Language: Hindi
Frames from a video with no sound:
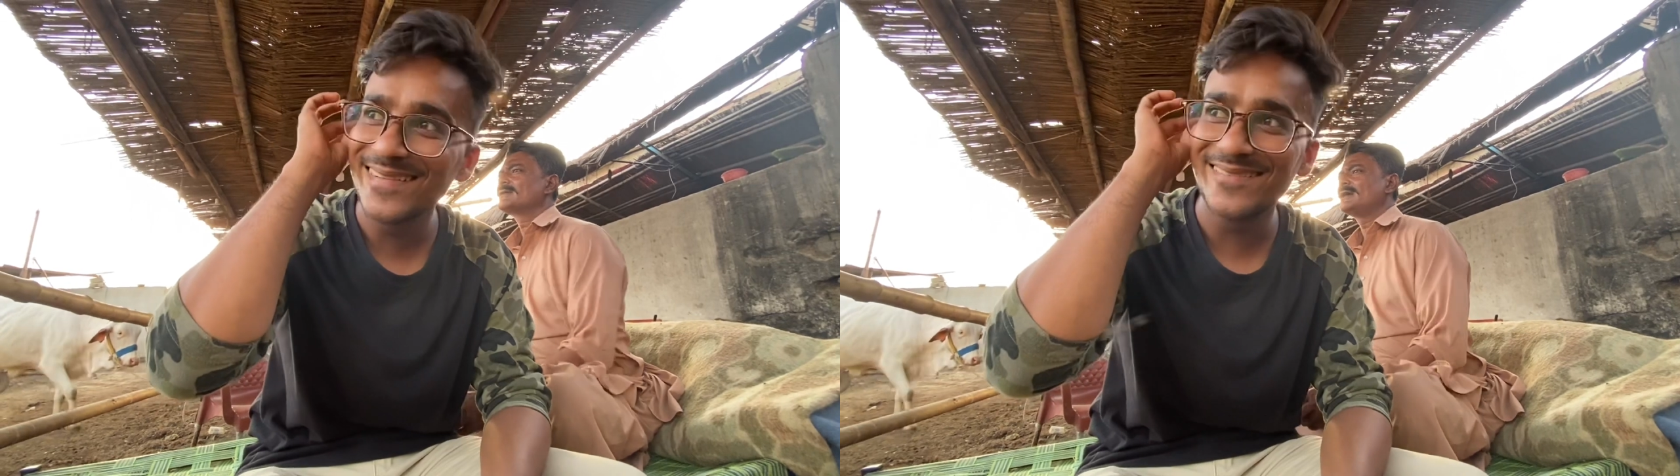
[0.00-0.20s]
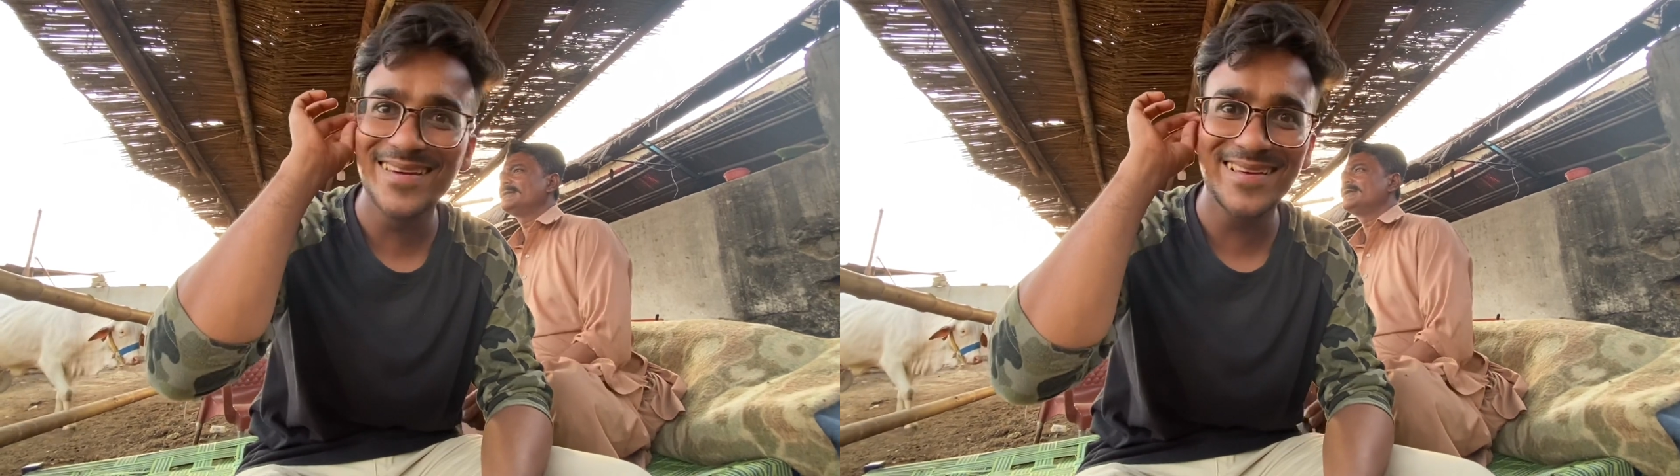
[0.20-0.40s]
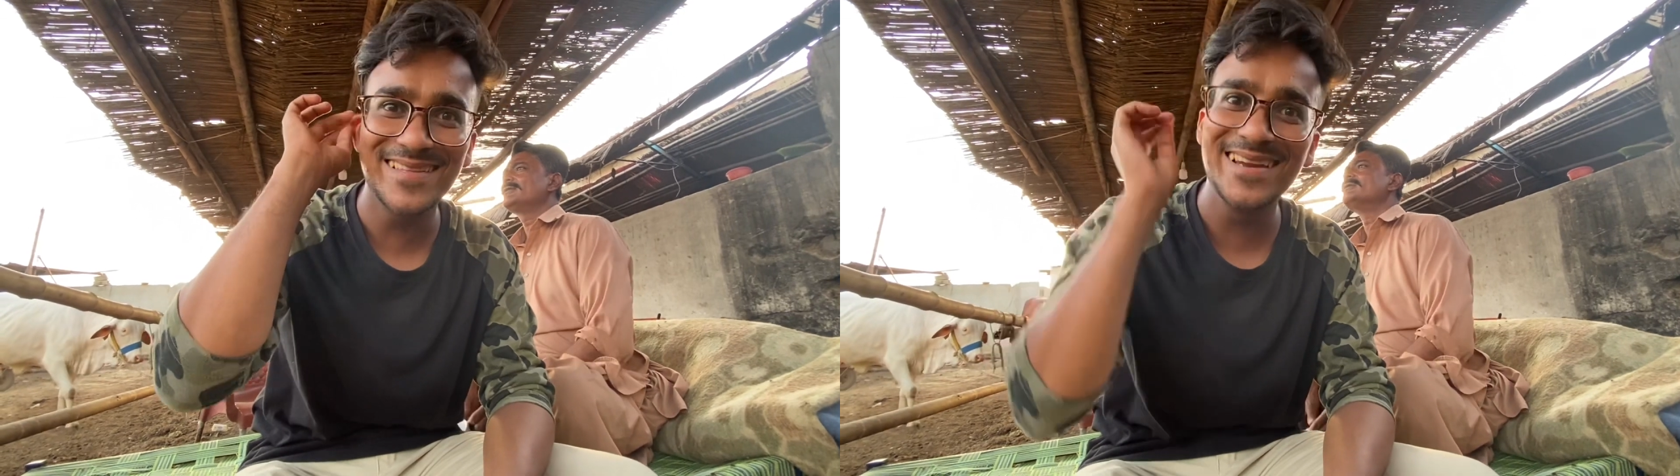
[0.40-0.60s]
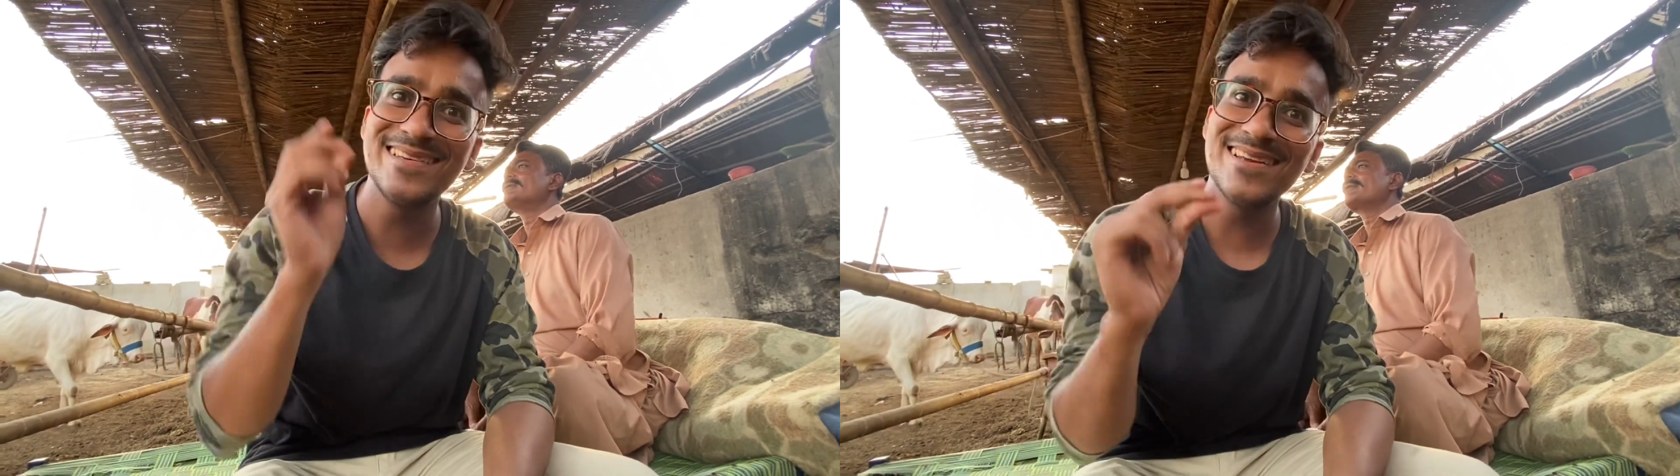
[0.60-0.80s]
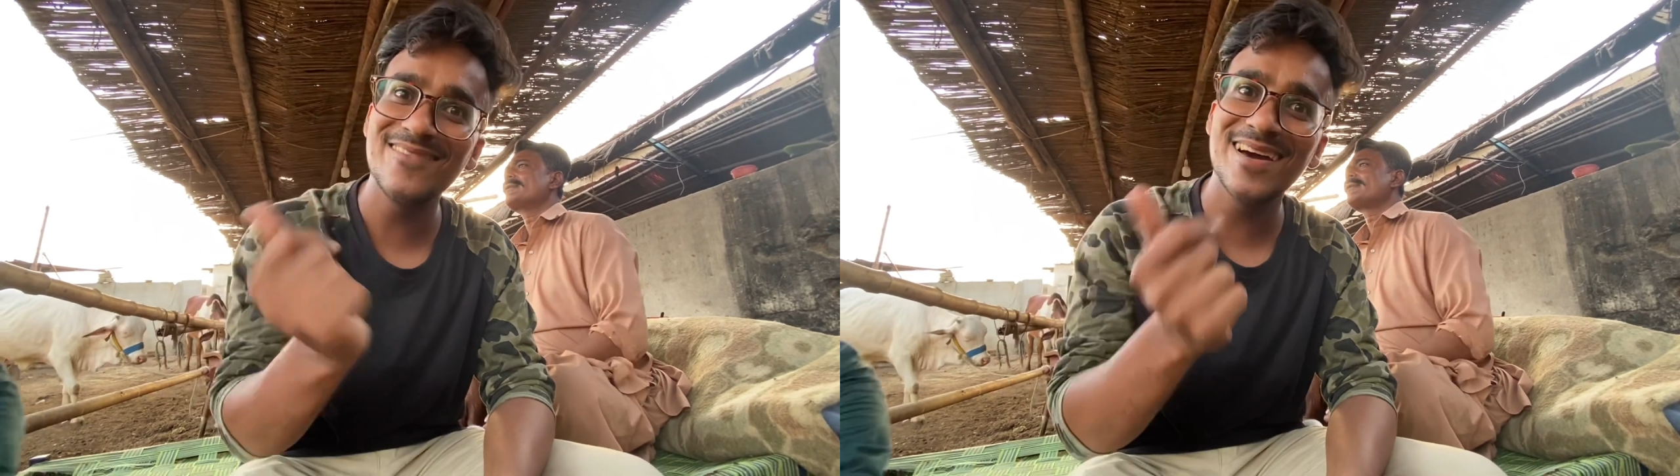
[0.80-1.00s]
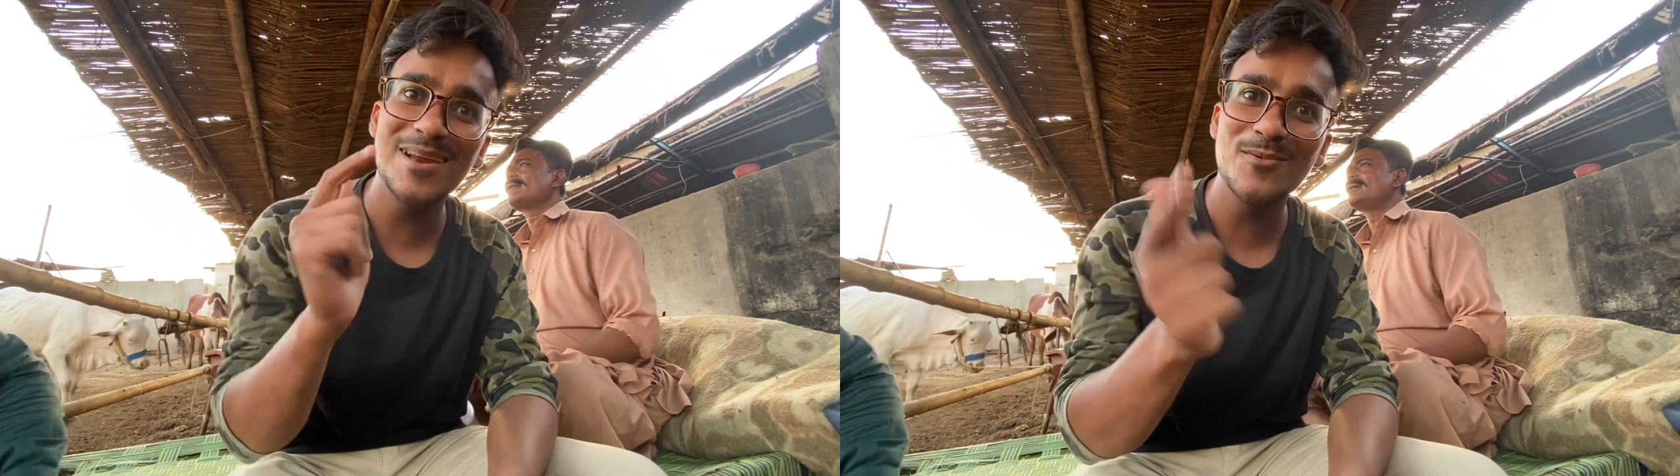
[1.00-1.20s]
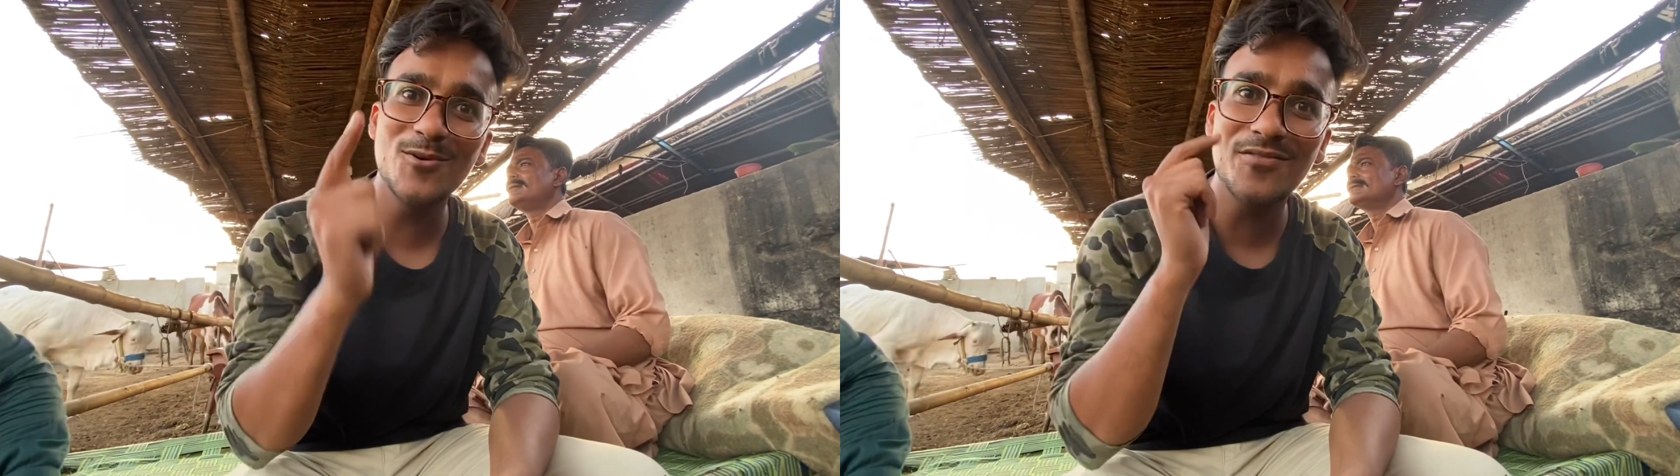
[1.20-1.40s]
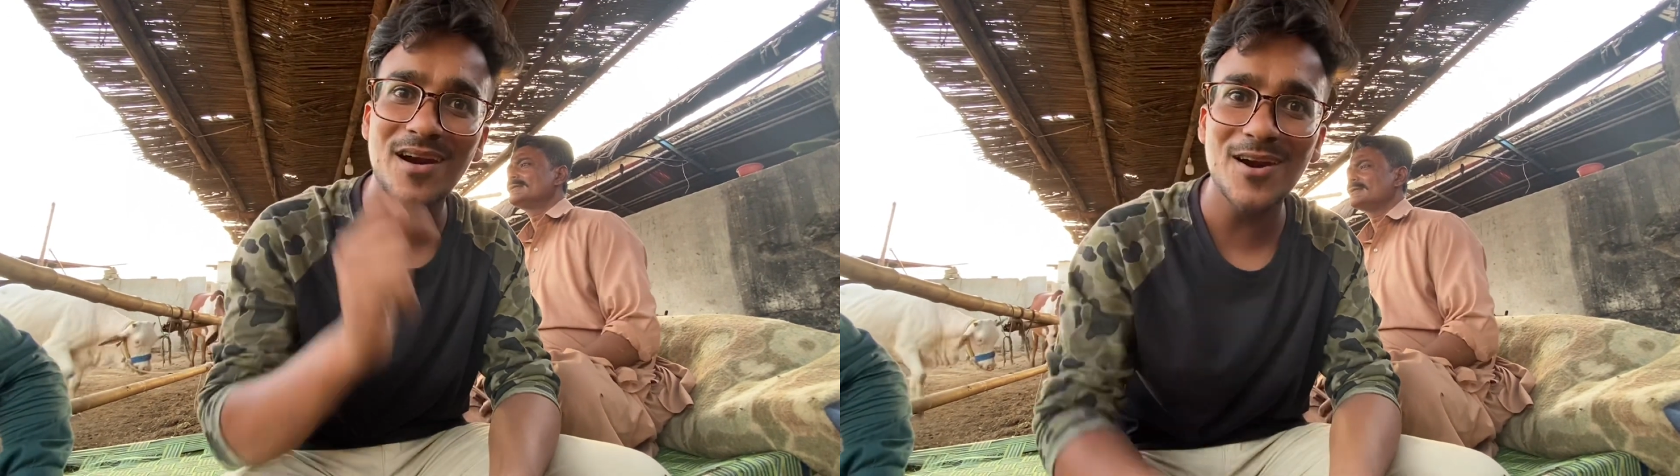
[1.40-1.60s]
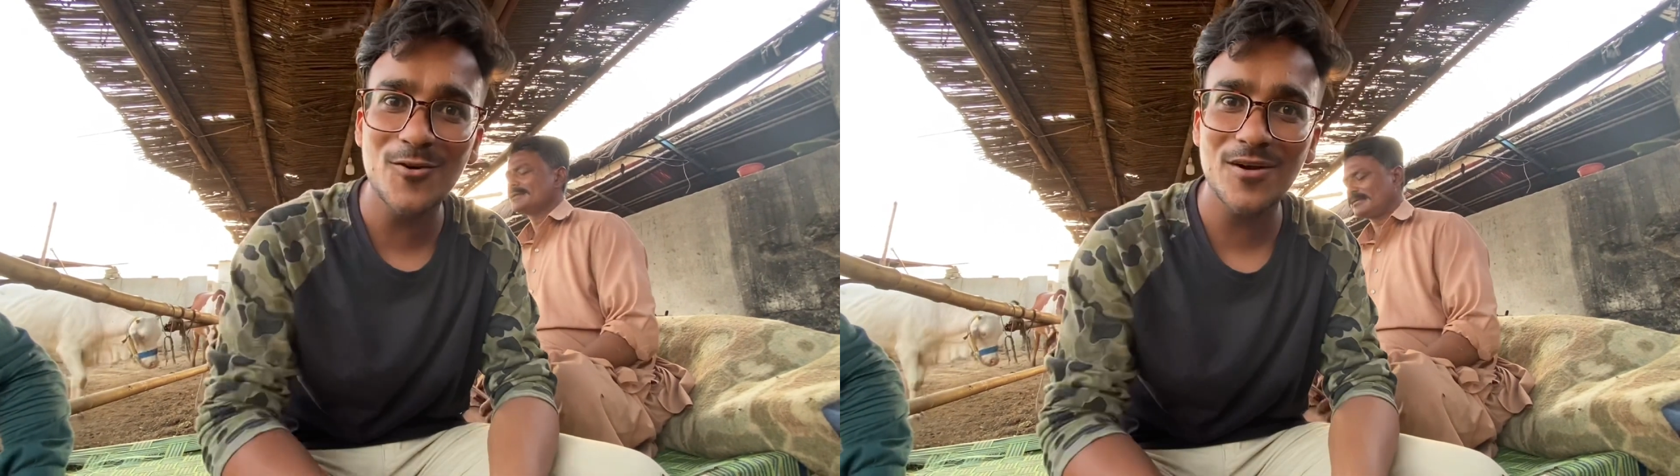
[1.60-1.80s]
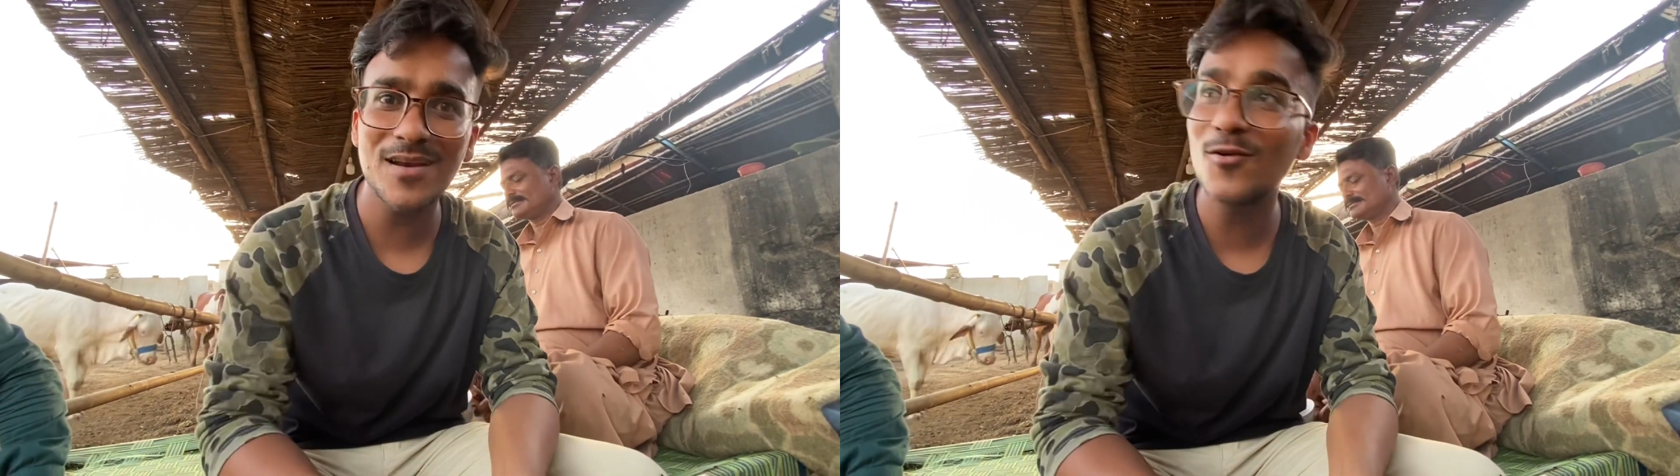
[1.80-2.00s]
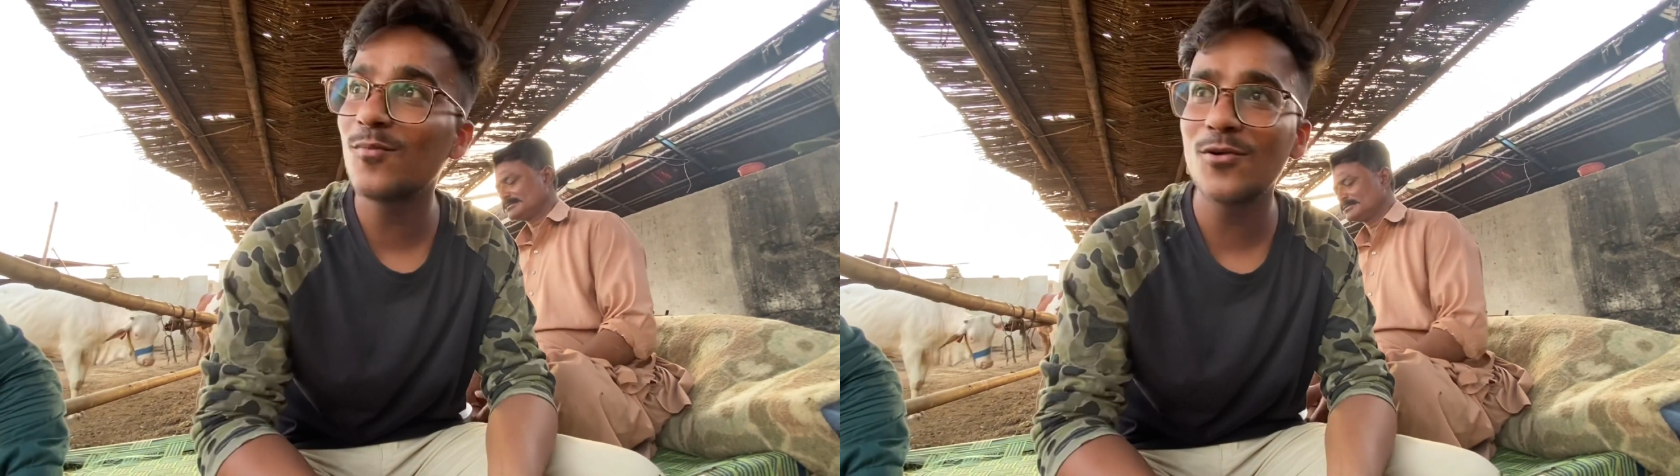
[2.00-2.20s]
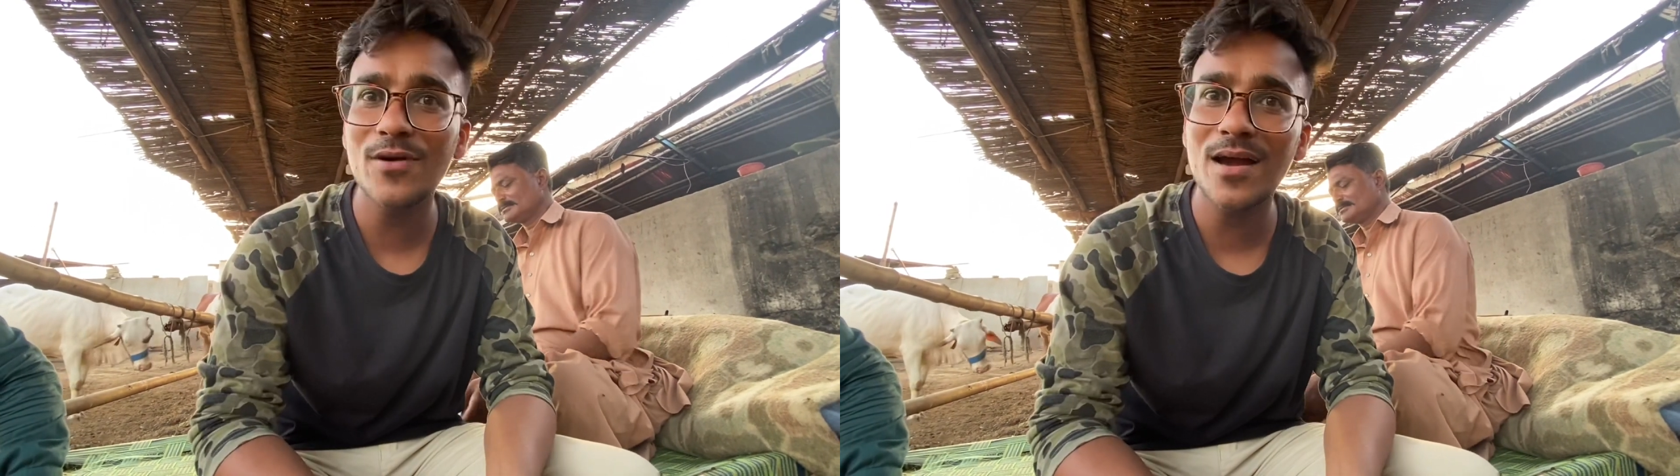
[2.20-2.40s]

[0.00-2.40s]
फ्री होने लग गए मेरा भी गुस्सा लो कल को बोलो